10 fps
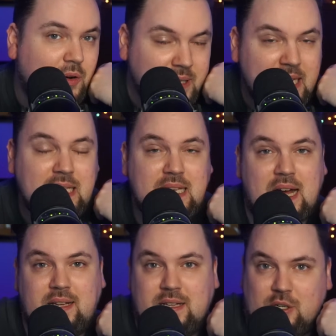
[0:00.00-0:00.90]
und nicht
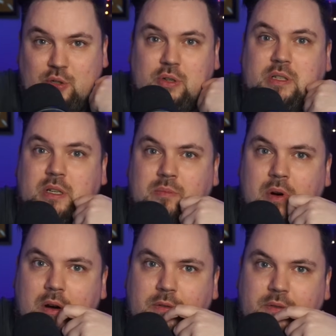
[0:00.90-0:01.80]
Alina Schulte
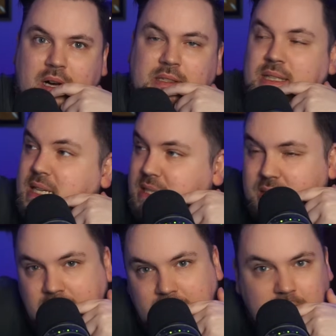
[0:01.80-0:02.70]
im Hof. Also
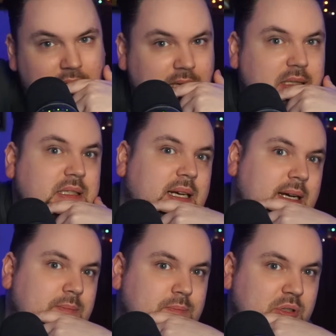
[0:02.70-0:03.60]
nicht die, die die ganze
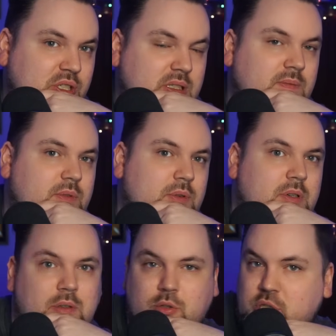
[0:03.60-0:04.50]
Zeit beschissen
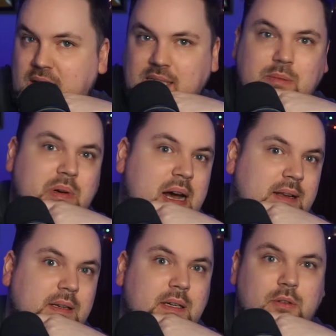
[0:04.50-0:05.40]
wurde, scheiße
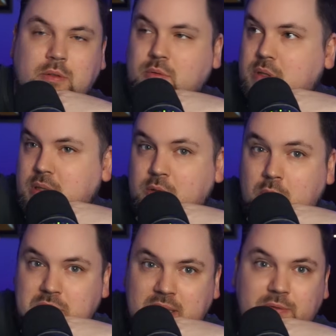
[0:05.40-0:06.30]
behandelt und die
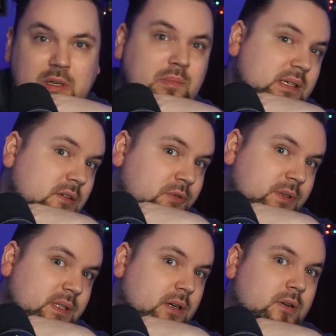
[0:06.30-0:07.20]
komplette Familie
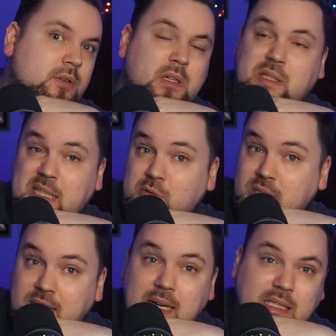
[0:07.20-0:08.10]
von ihr auch noch. Also nicht
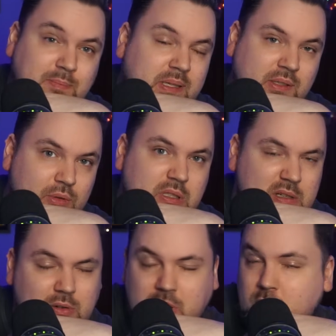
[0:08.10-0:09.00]
nur sie als Person,
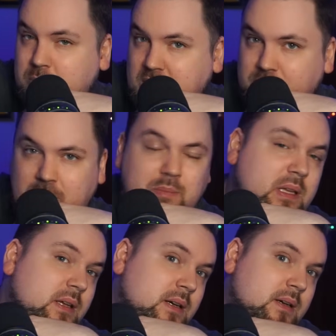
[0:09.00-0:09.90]
sondern auch die komplette
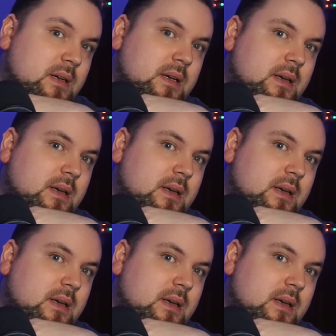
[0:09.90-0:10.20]
Familie